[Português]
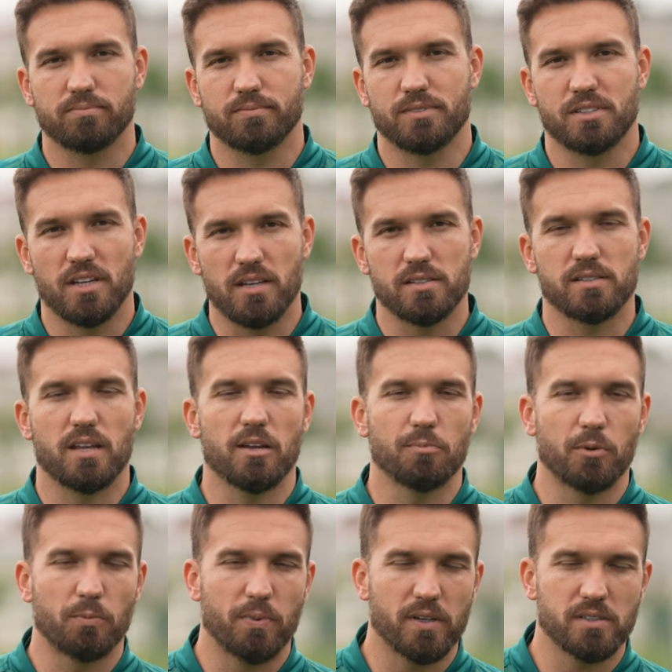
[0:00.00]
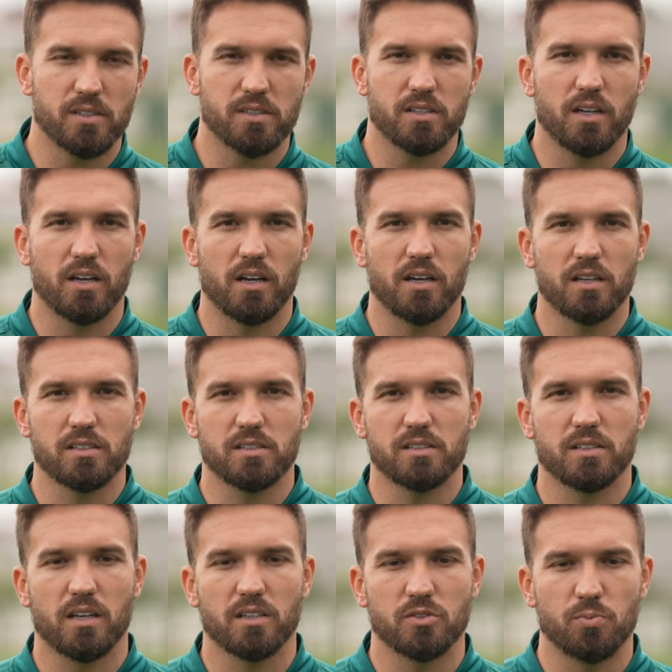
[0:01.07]
Ser exemplo para essas
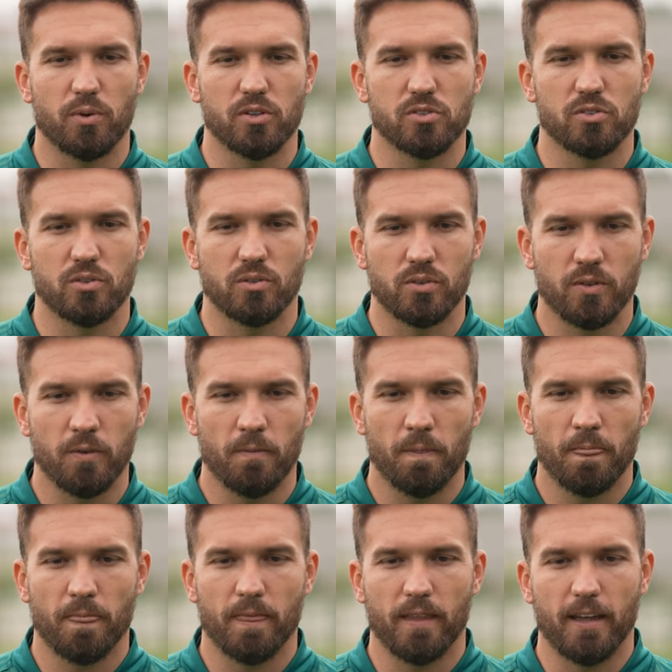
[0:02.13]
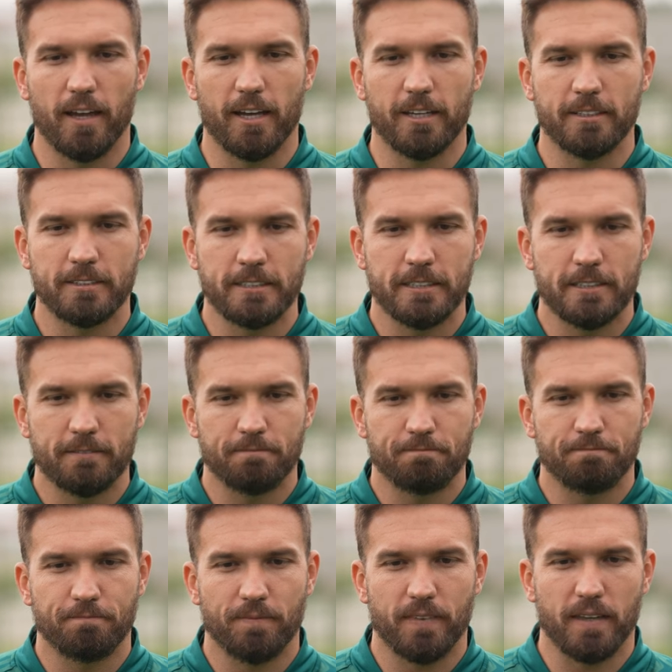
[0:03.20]
crianças, que eles possam, né?
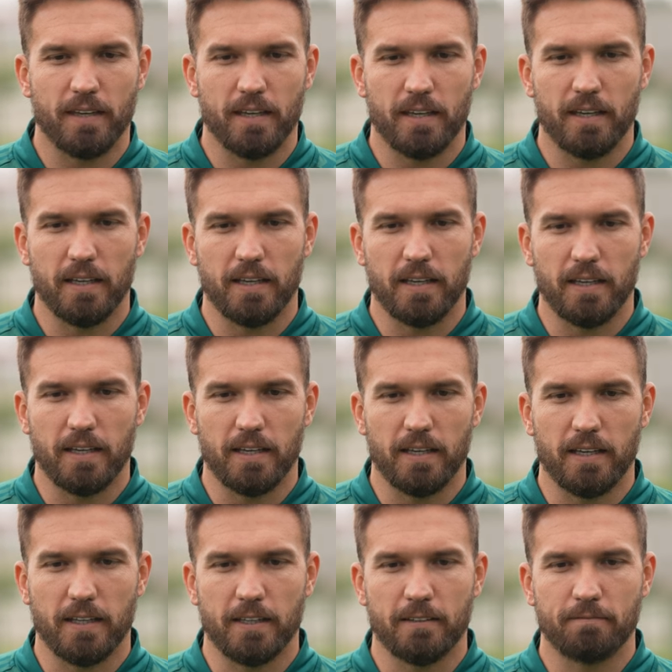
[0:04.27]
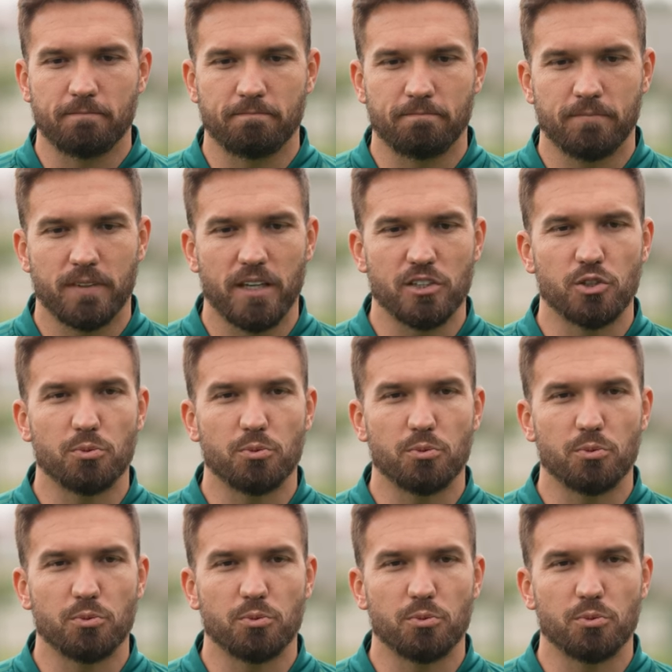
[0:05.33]
É, ter